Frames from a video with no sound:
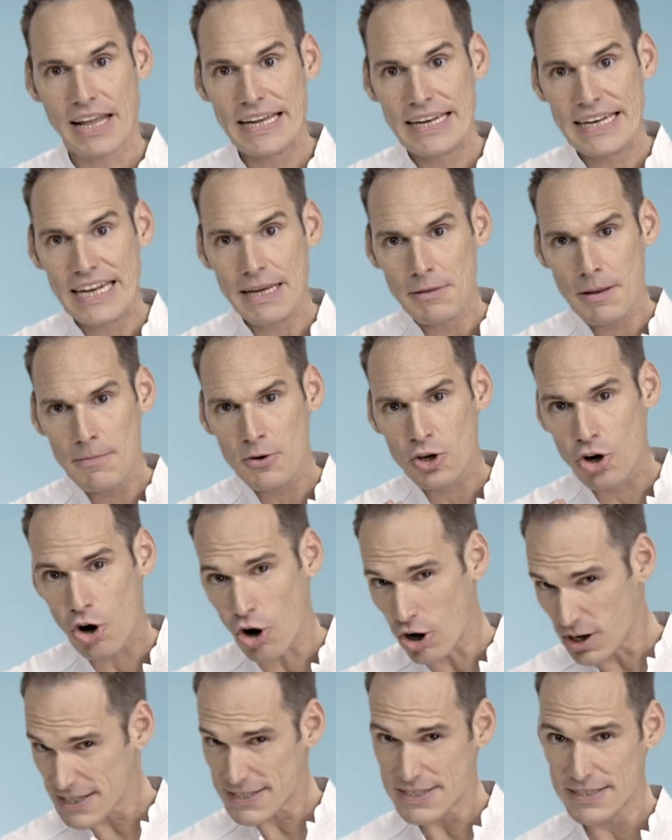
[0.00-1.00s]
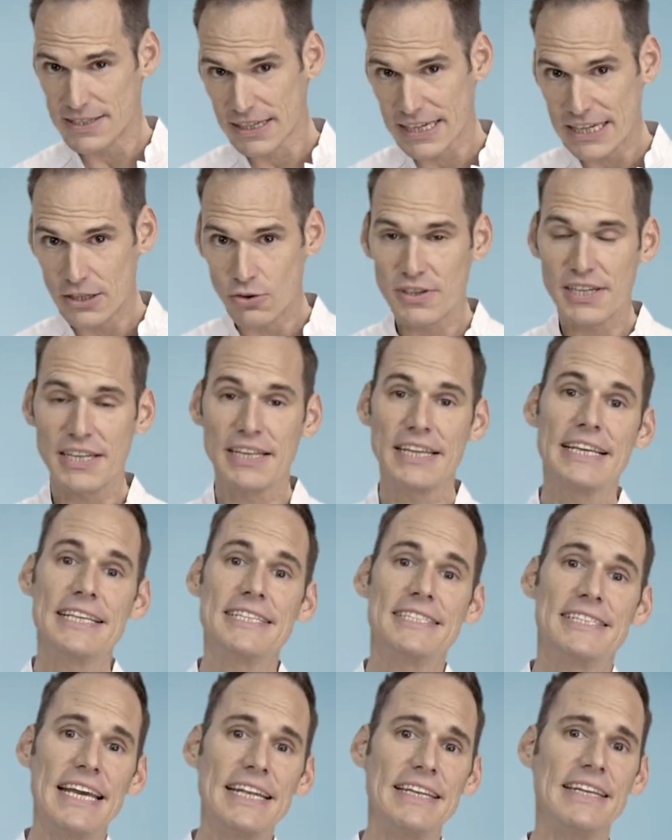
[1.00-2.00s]
Neben dem Cholesterin und den
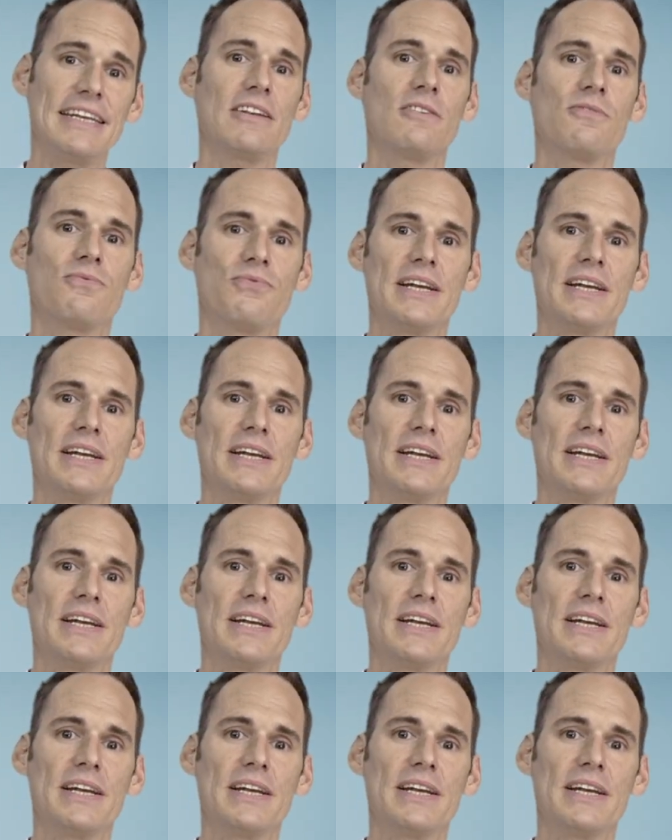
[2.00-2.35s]
gesättigten